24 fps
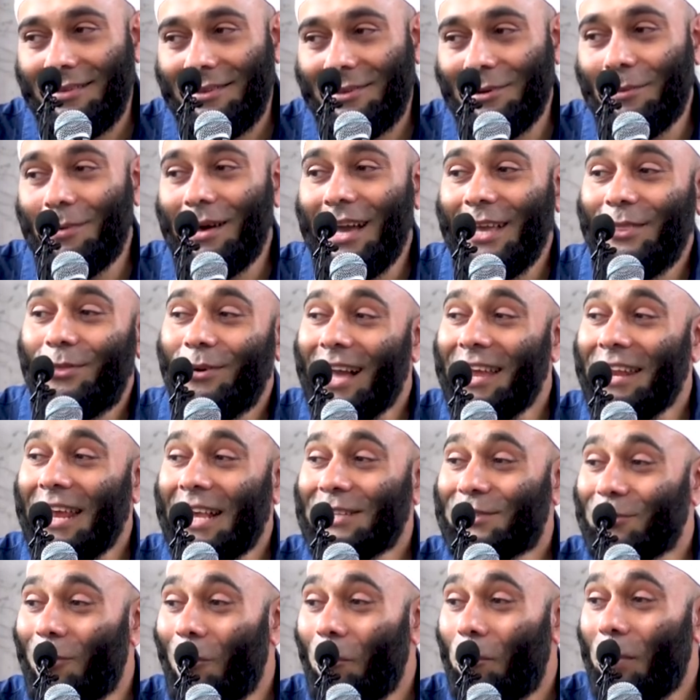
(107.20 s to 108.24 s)
Coba itu kan
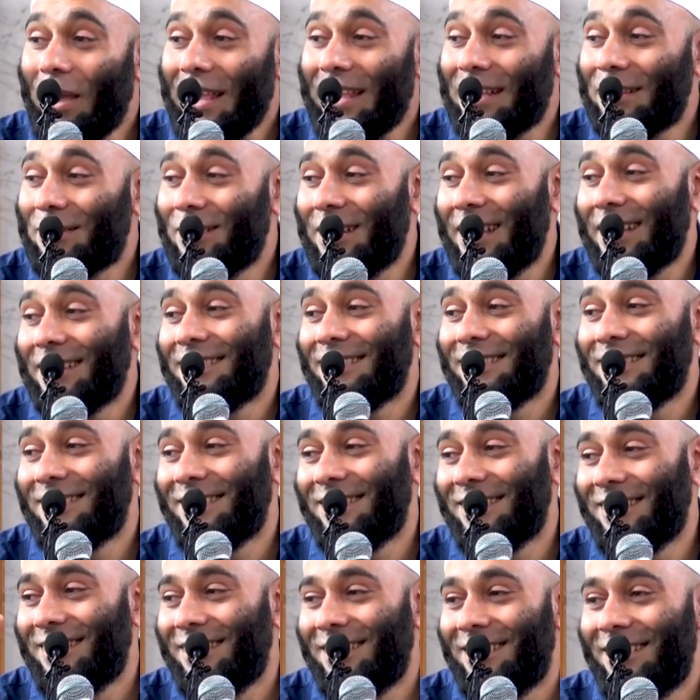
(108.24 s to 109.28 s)
SOP-nya tuh lihat.
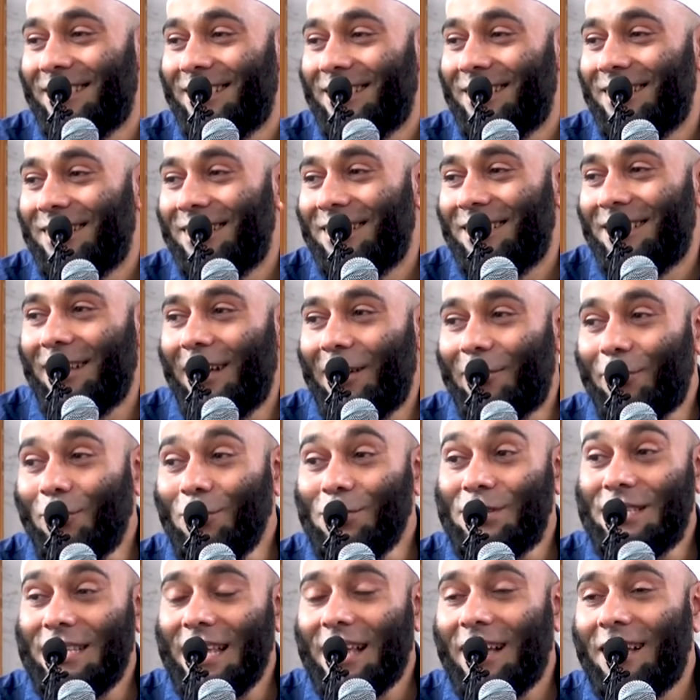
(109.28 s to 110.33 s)

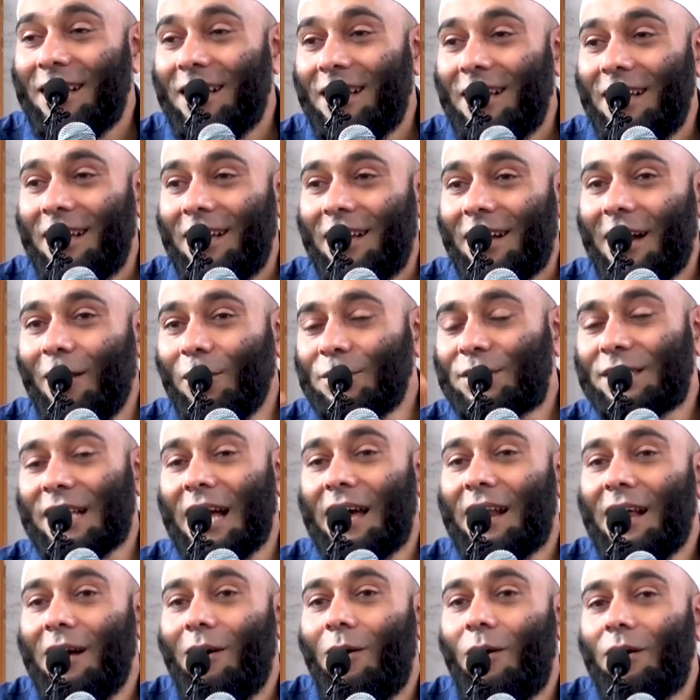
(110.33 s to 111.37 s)
rules Kalau
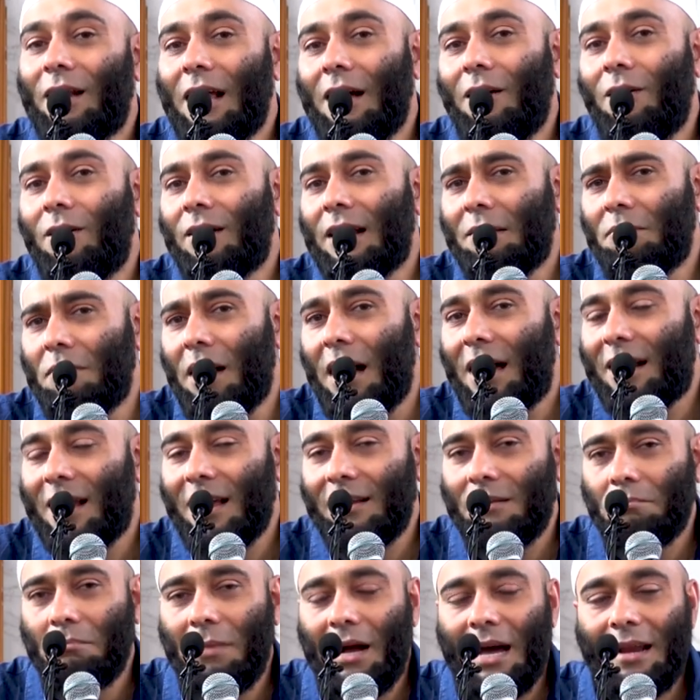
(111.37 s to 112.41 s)
sekarang orang-orang
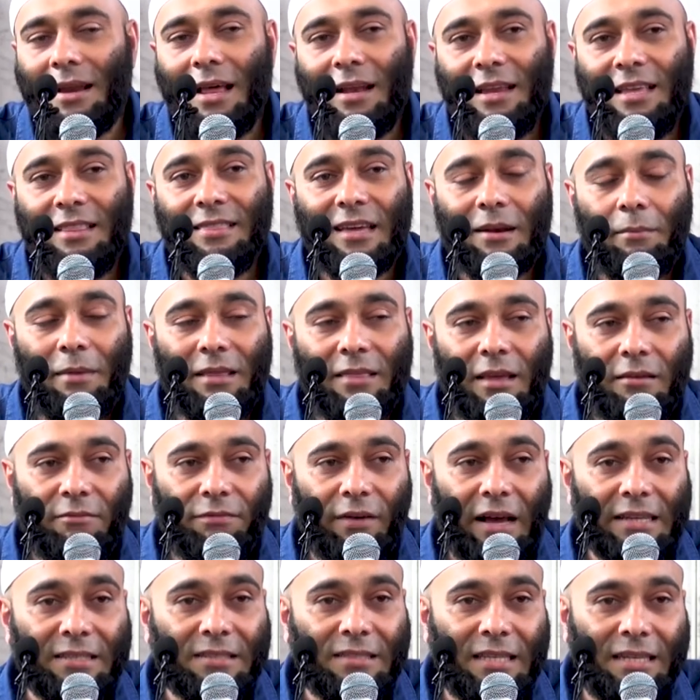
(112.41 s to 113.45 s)
barat mengenal intermittent
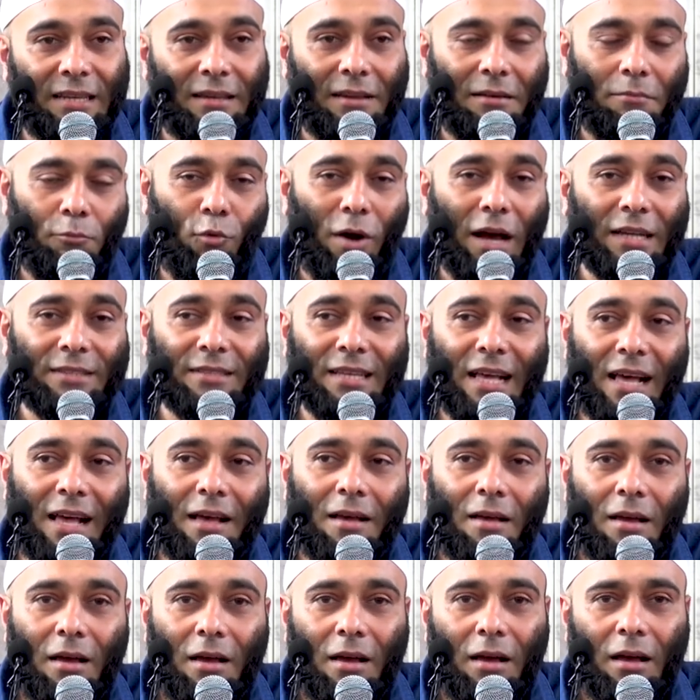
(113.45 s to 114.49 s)
fasting, puasa
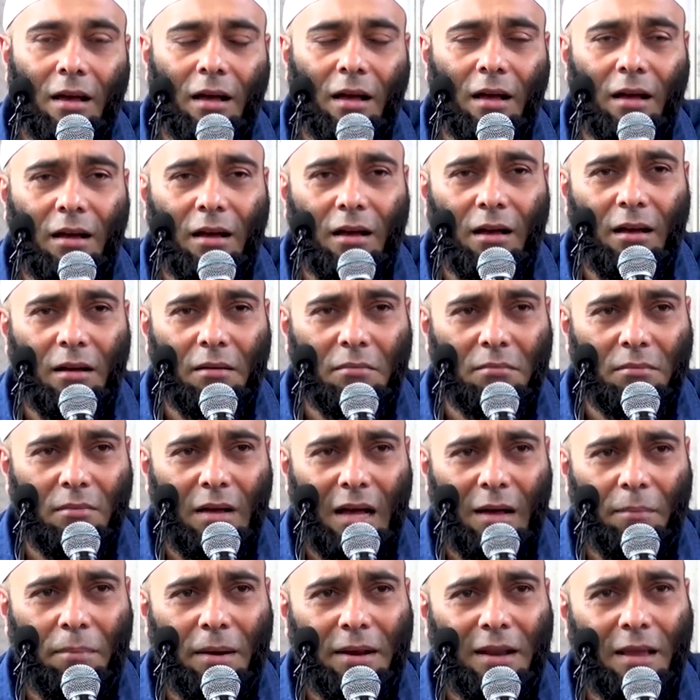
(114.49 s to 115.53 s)
eh,
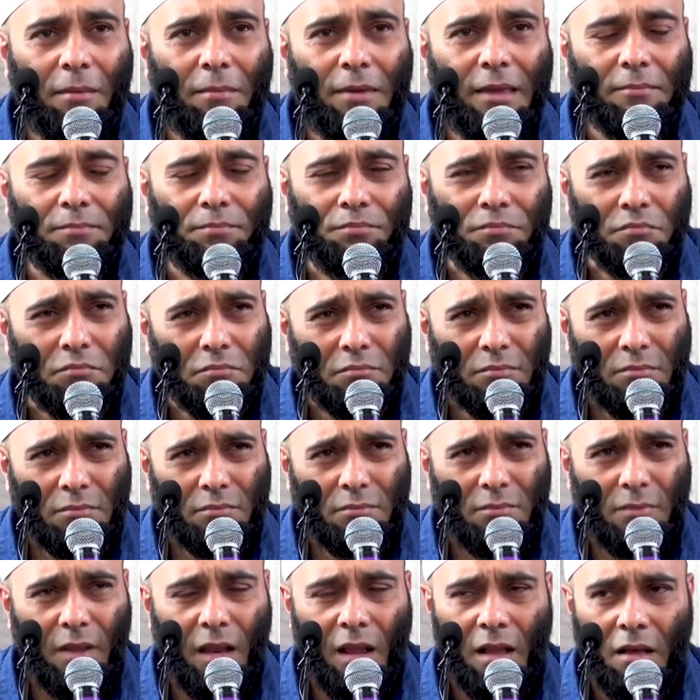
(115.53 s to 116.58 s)
apa namanya?
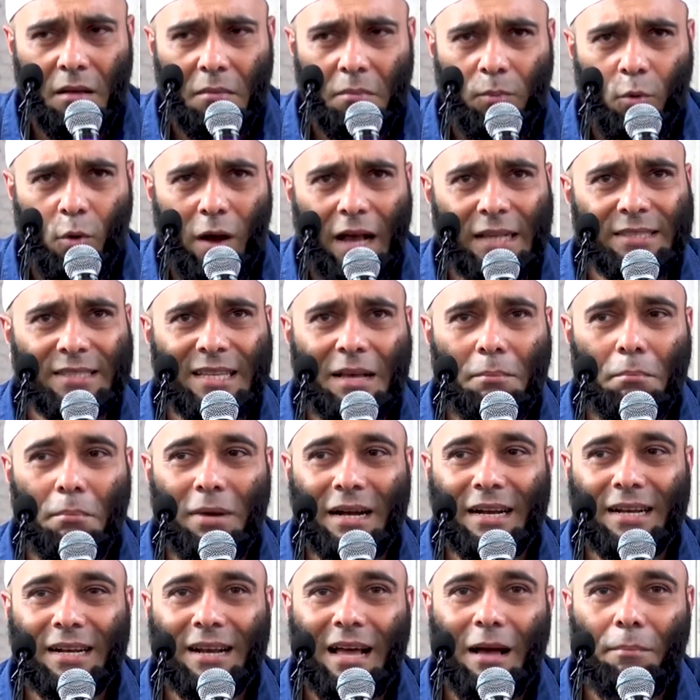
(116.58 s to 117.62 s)
puasa
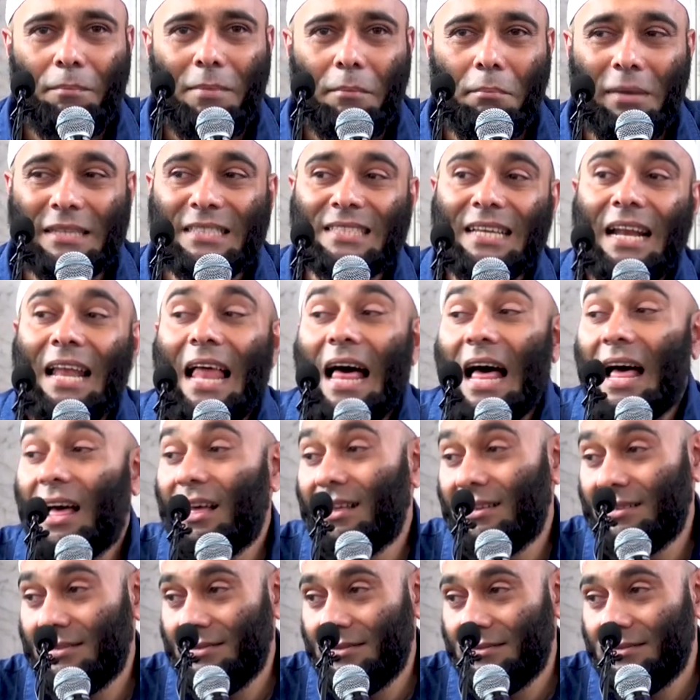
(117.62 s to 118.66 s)
ber, apa bersela.
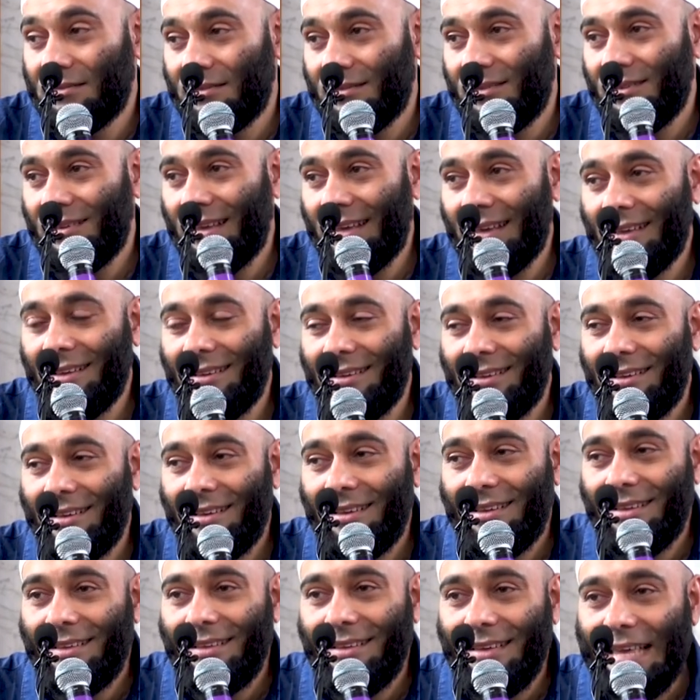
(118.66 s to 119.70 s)
ya
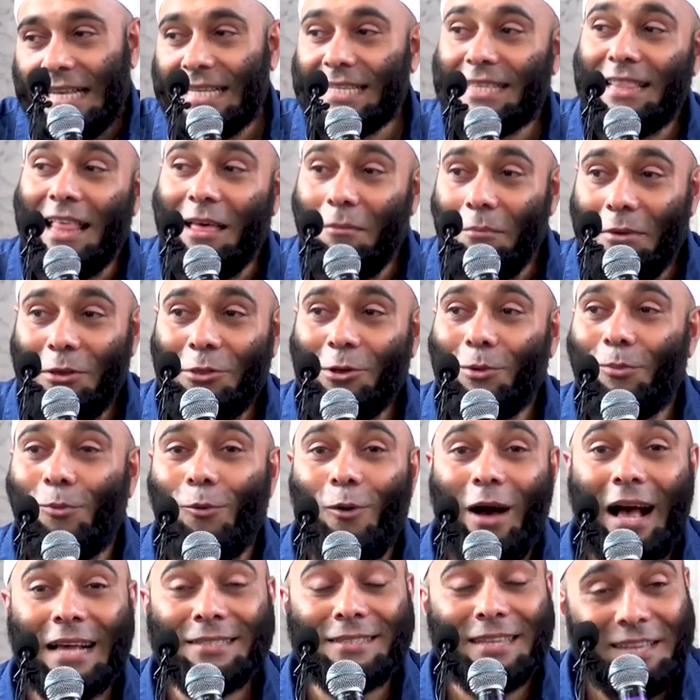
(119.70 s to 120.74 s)
Islam itu
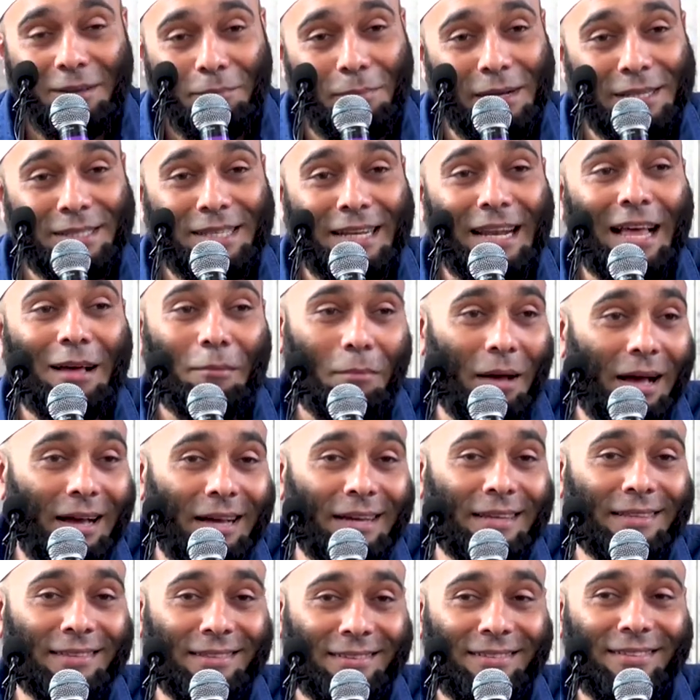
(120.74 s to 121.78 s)
puasanya bersela
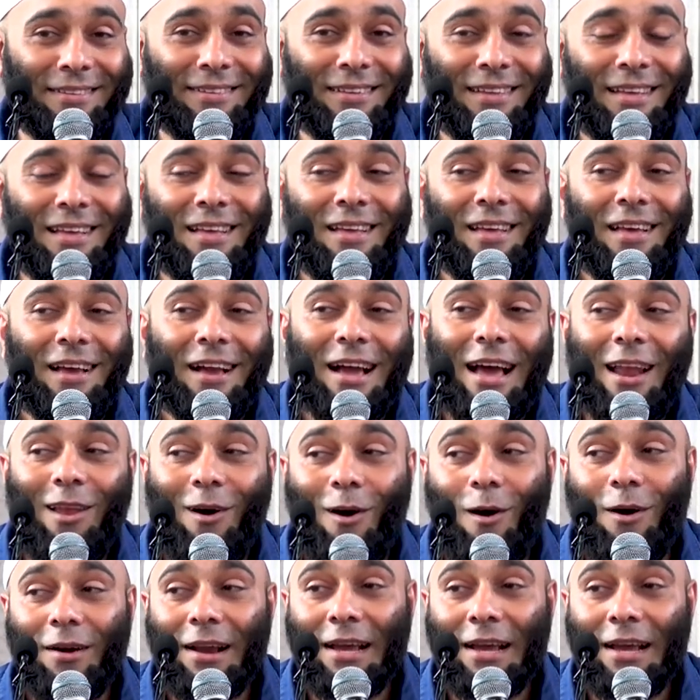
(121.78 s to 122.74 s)
banget kalau